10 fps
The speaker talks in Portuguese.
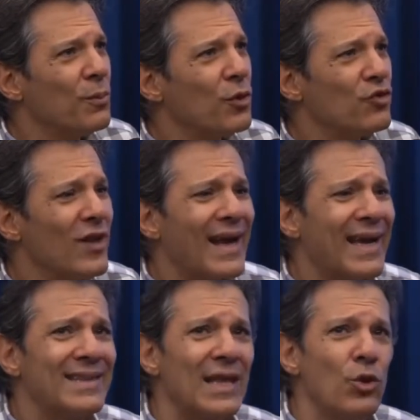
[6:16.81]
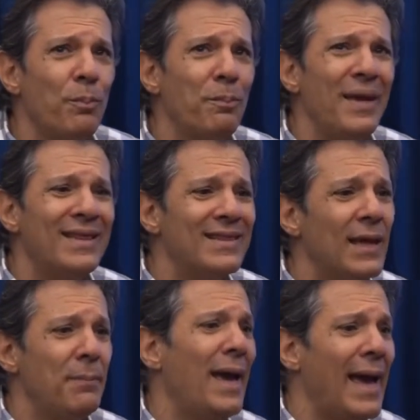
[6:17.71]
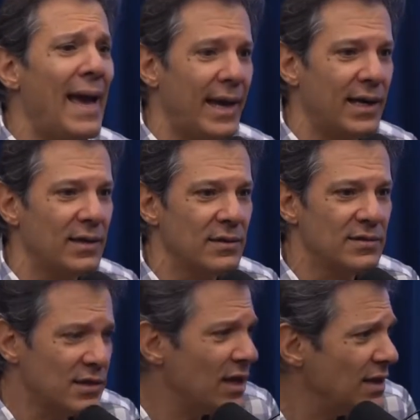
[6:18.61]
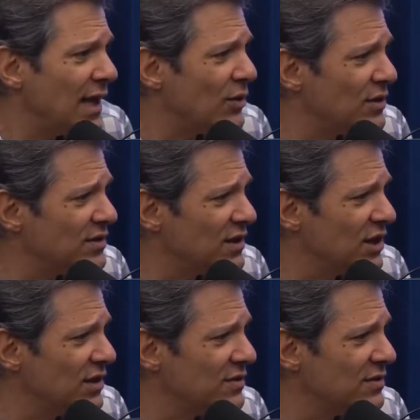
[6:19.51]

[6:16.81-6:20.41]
o Bolsonaro quer entrar no PTBR. Você tem ideia do que seja isso?